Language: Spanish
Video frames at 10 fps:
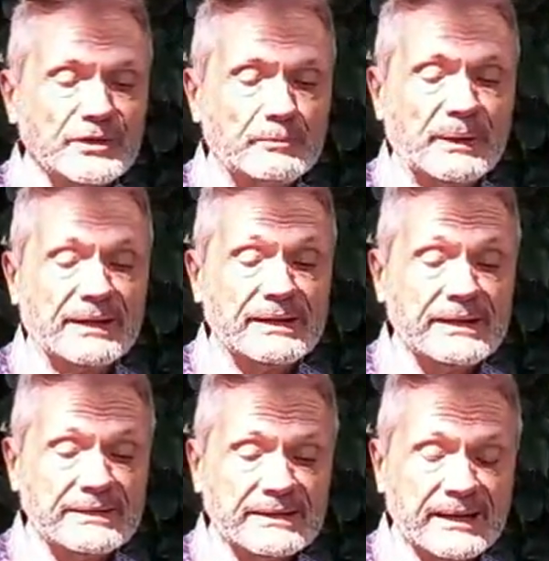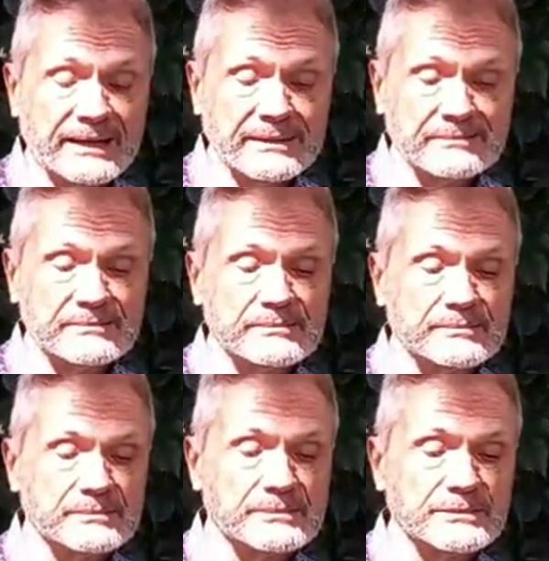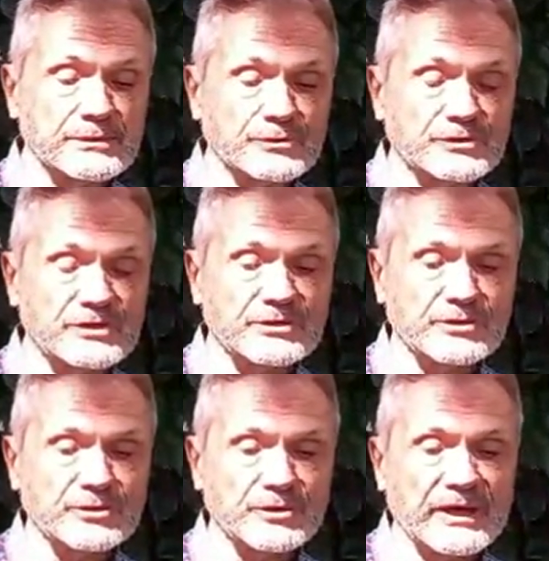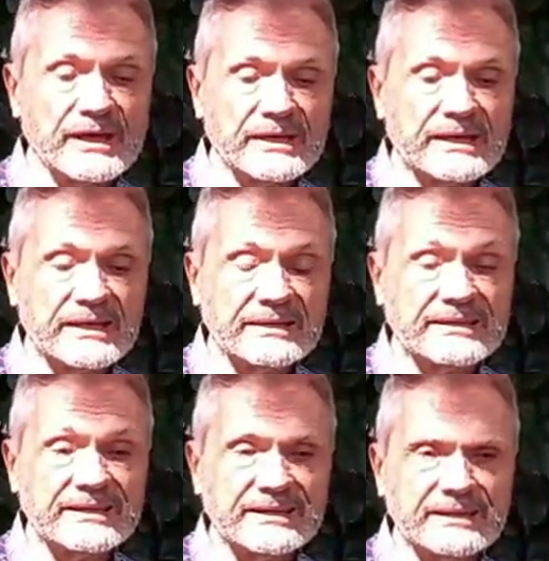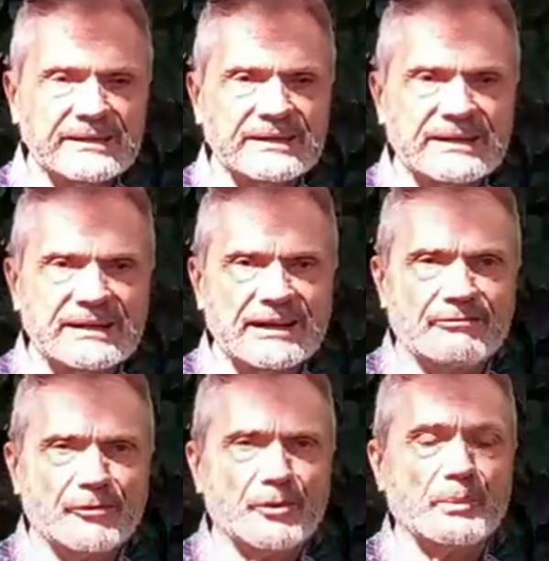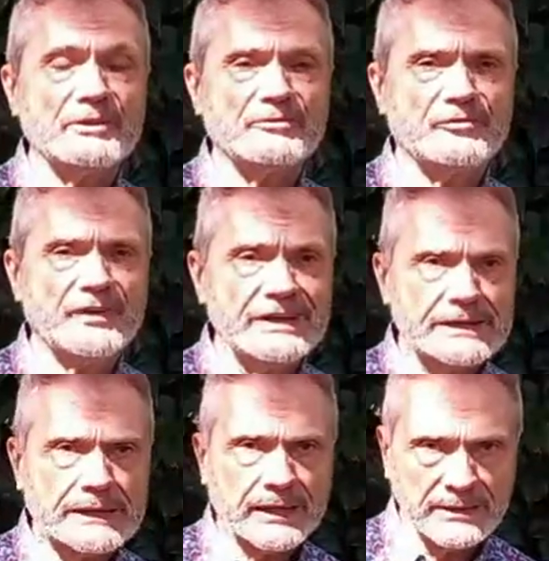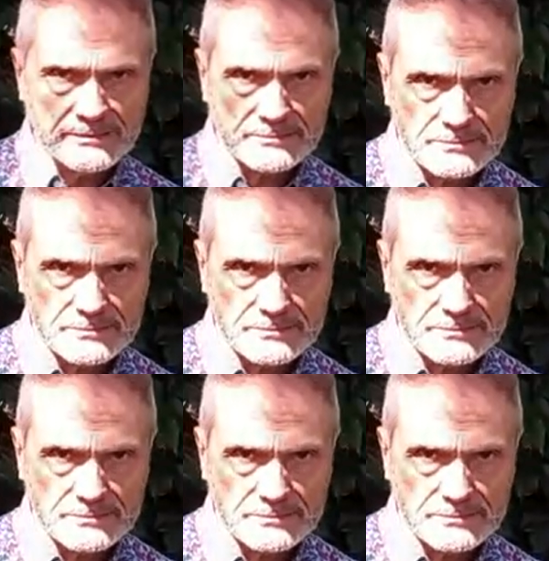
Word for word: de planeta, ¿no es cierto?, es que tiene que tener la forma esférica,